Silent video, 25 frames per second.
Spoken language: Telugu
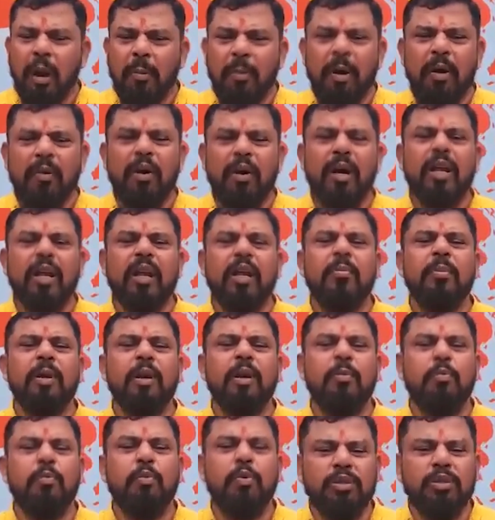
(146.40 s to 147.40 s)
అమ్మవారికి
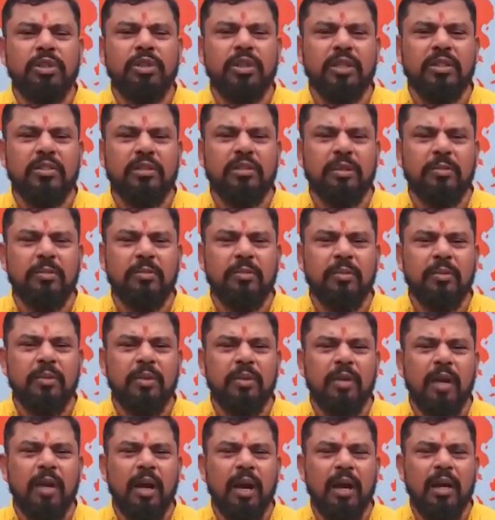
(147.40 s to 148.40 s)
మనం పూజ
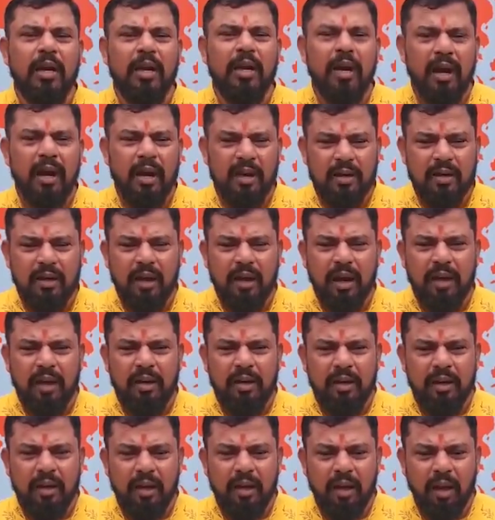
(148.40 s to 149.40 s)
కానీ
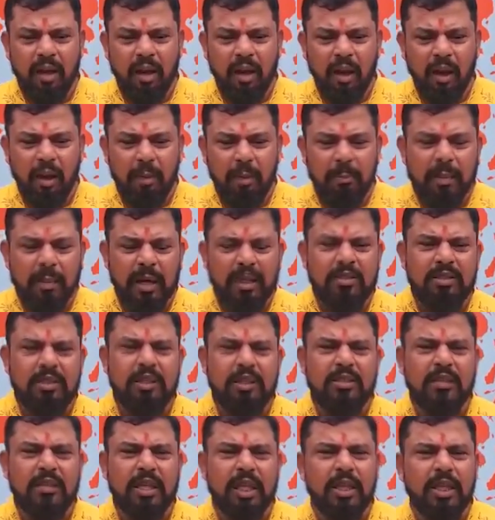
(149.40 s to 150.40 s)
అట్లాంటి మంచి
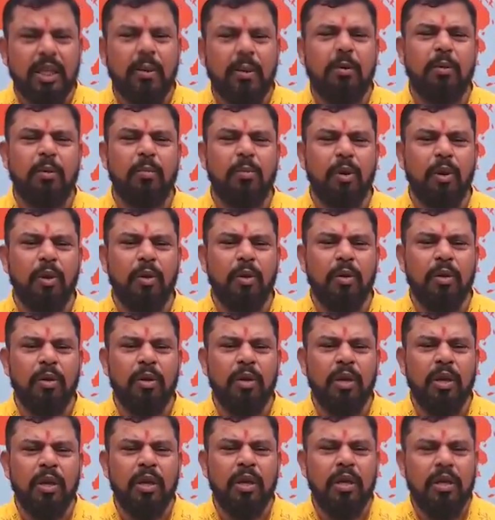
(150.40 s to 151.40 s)
సందర్భంలో
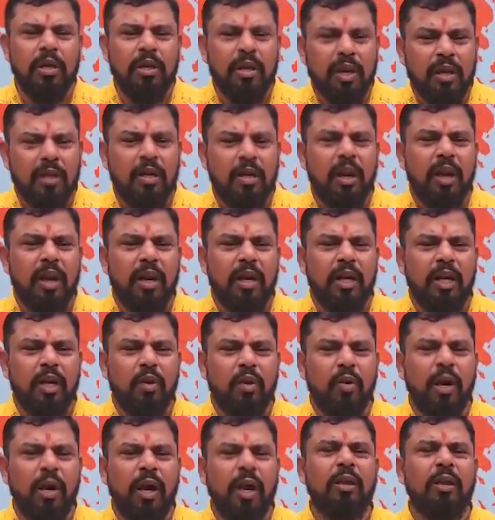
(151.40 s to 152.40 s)
ఎట్లాంటి
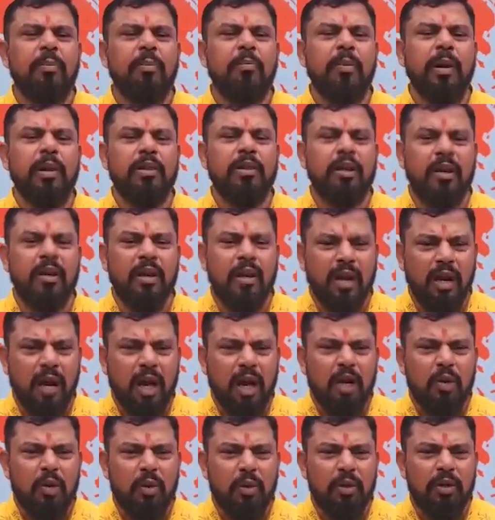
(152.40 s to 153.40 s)
కూడా ఇబ్బంది
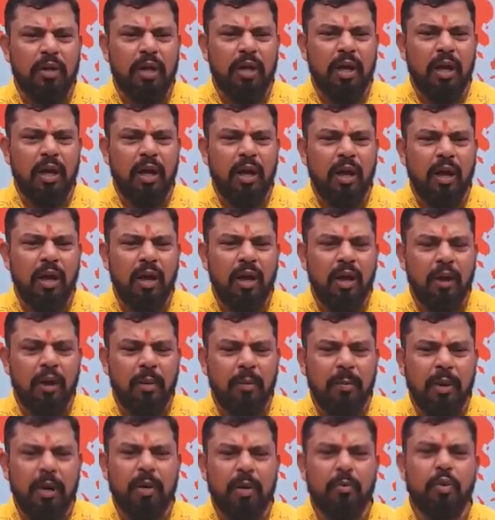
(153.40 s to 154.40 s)
రాకుండా
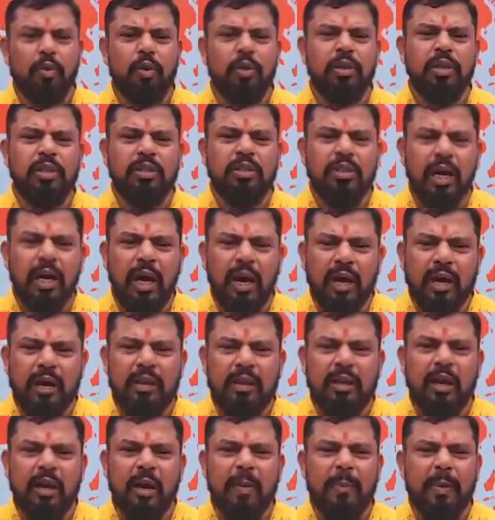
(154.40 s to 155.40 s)
మనం కొద్ది
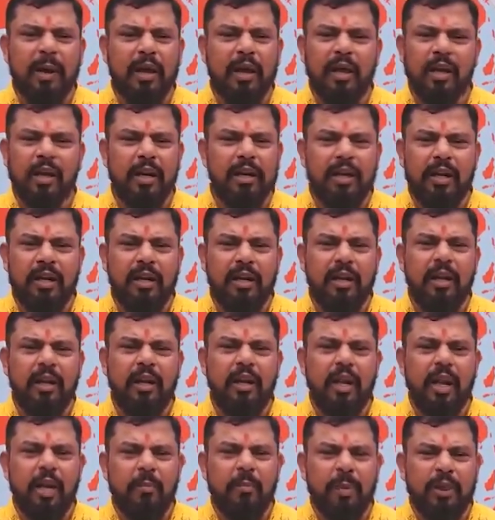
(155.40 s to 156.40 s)
జాగ్రత్తగా పడాలని
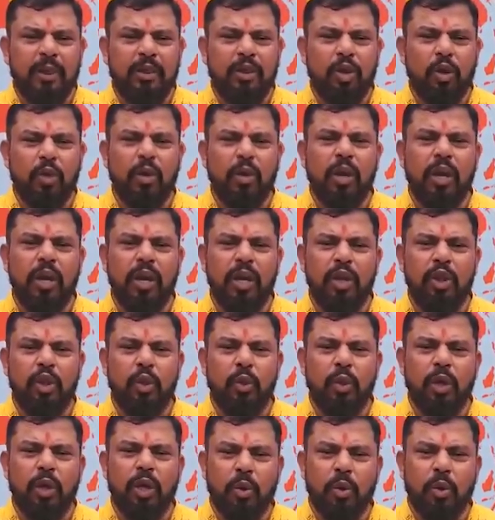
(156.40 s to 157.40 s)
నేను ప్రతి ఒక్క
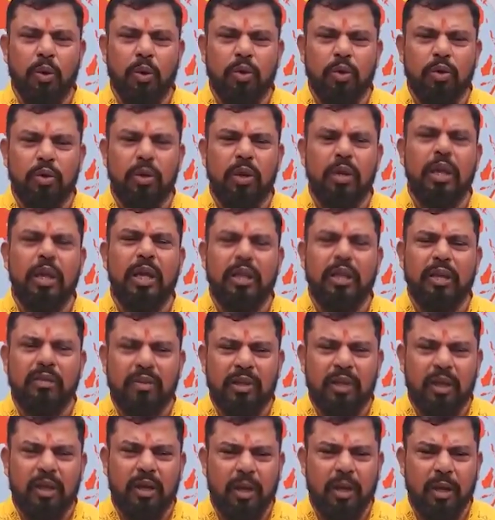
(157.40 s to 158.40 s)
హిందూకి కోరుతున్నాను
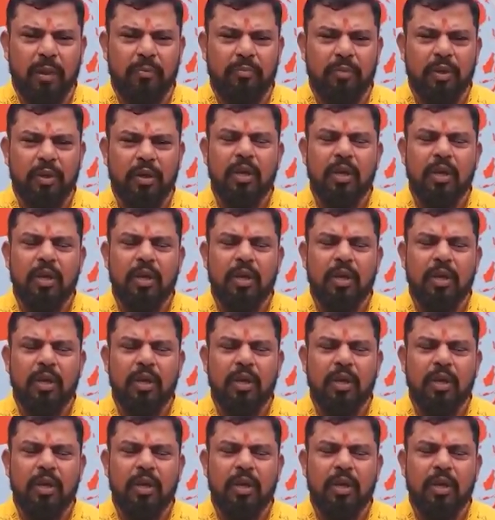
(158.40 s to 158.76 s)
అదేవిధంగా